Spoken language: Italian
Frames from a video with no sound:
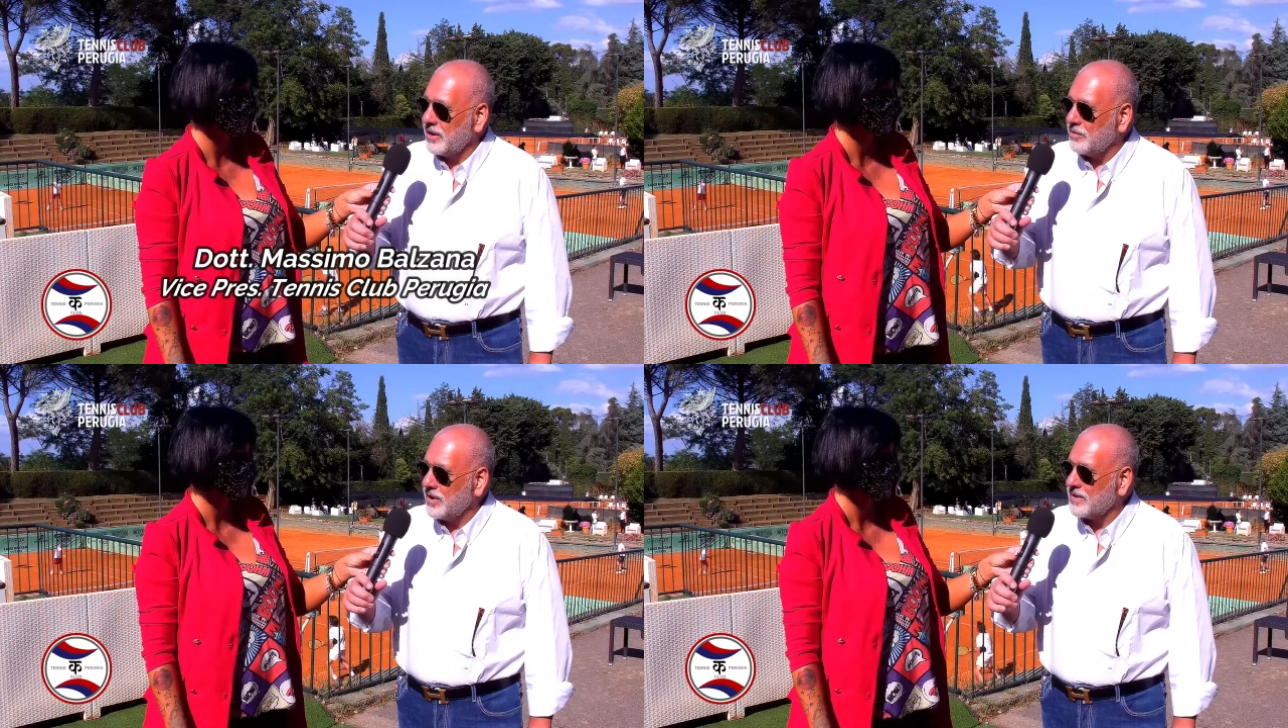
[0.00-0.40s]

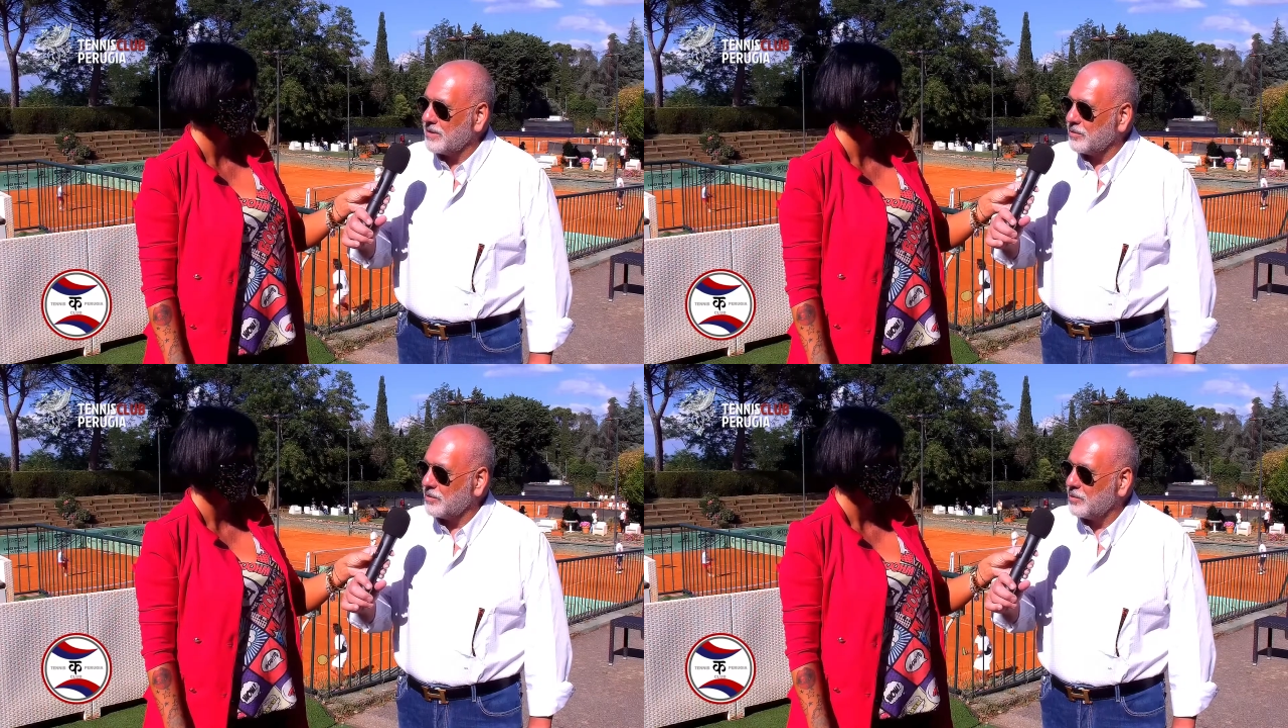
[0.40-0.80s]
una
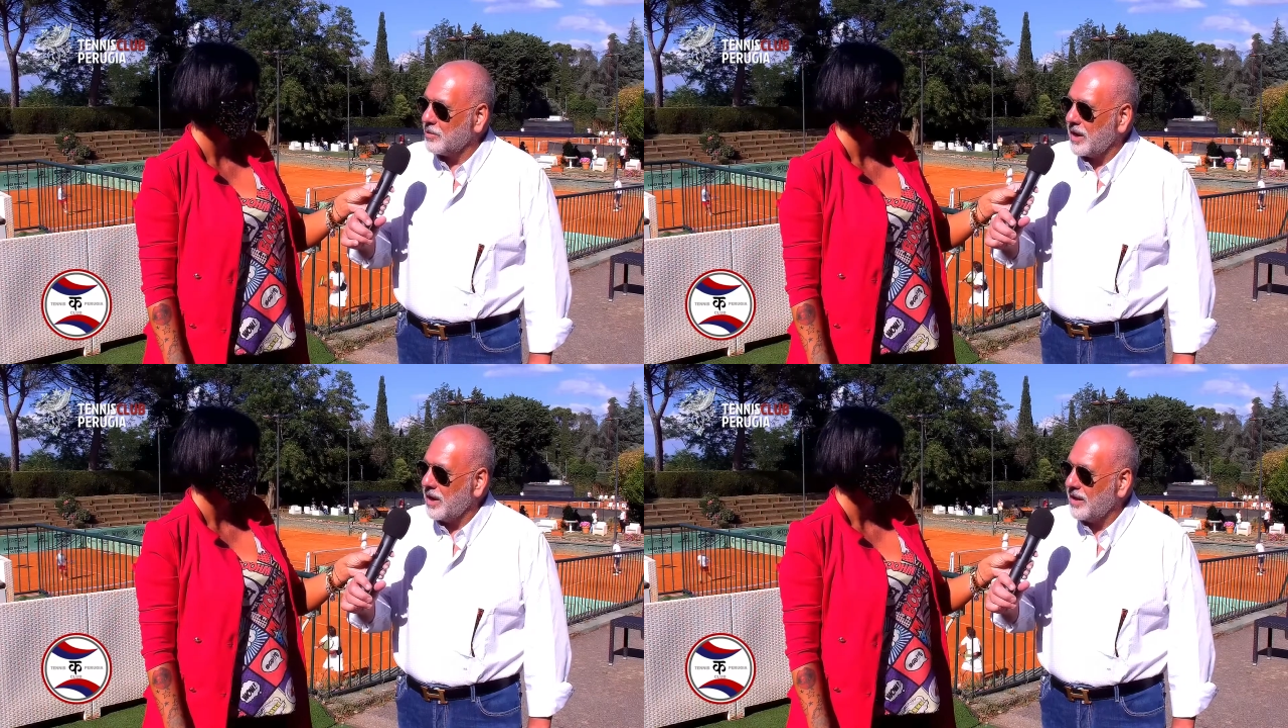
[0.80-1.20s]

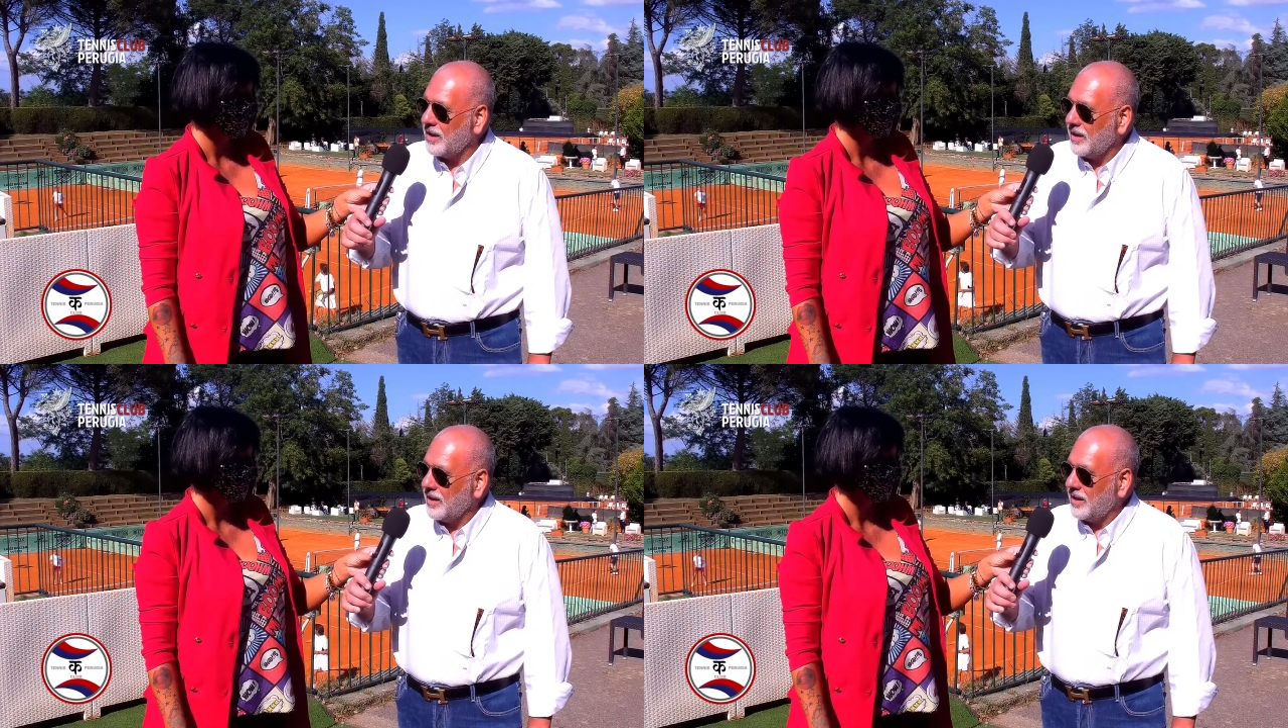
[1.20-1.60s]
struttura
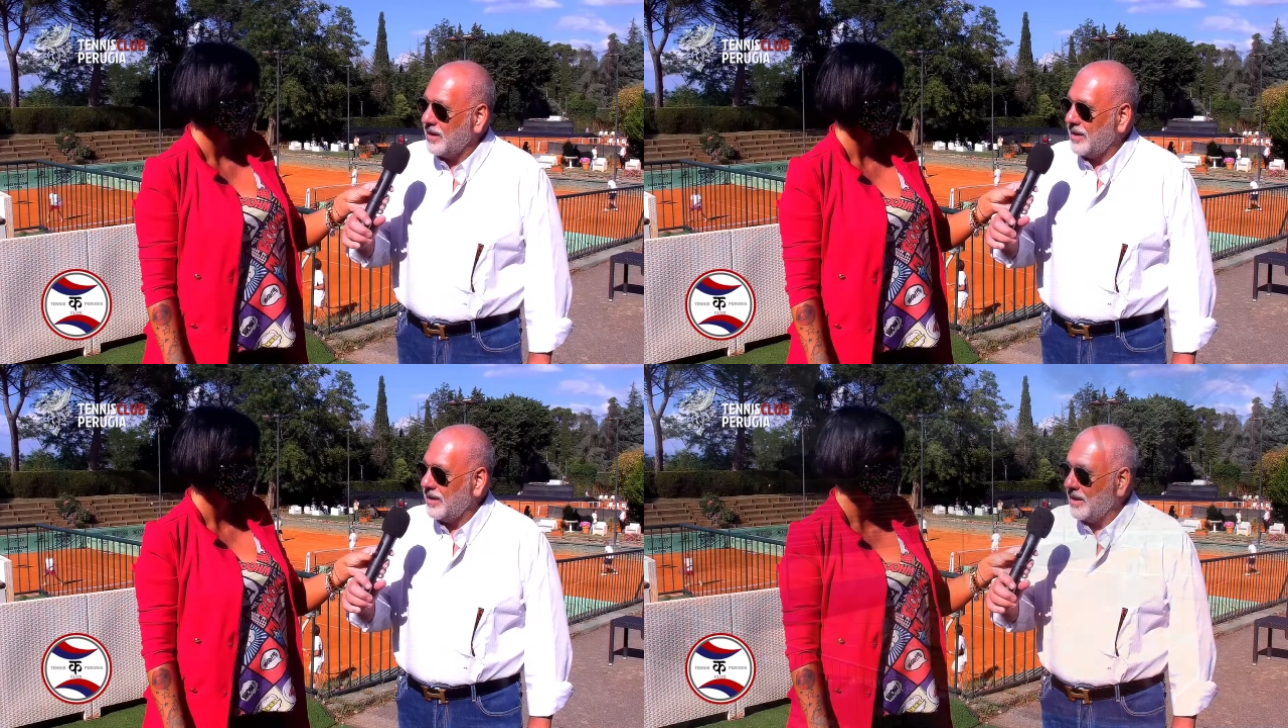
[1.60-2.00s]

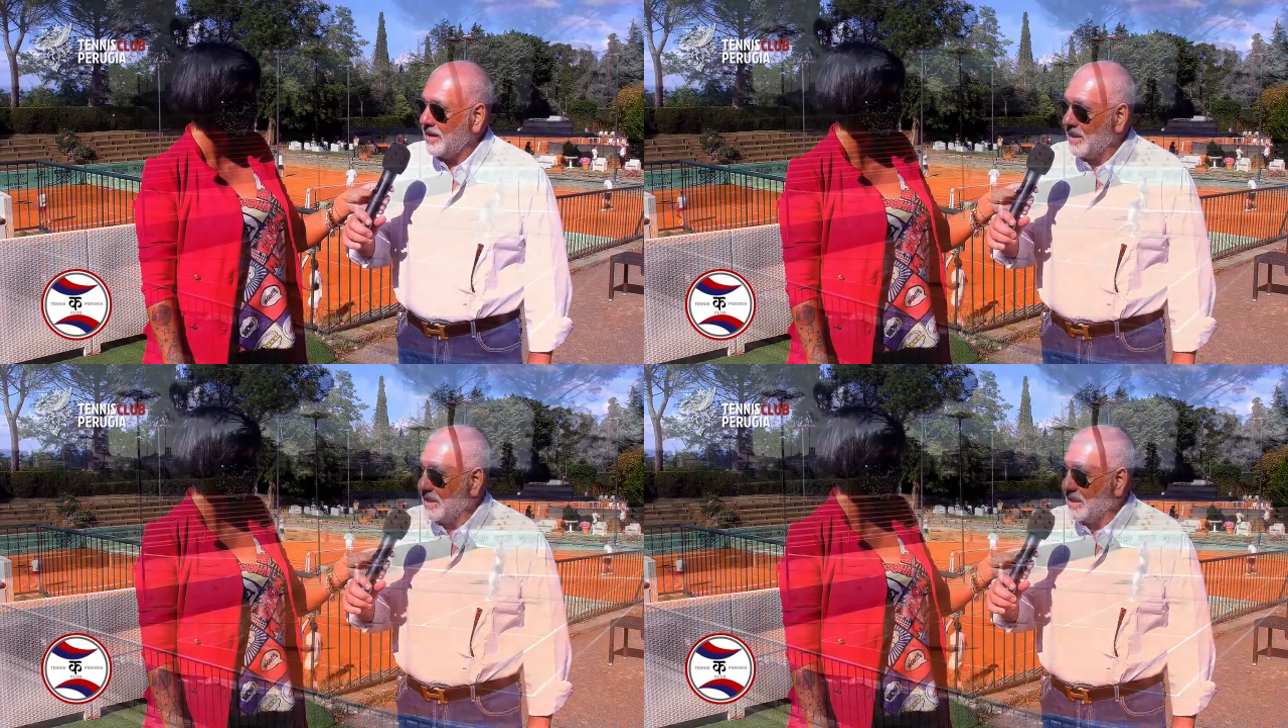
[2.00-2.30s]
eh,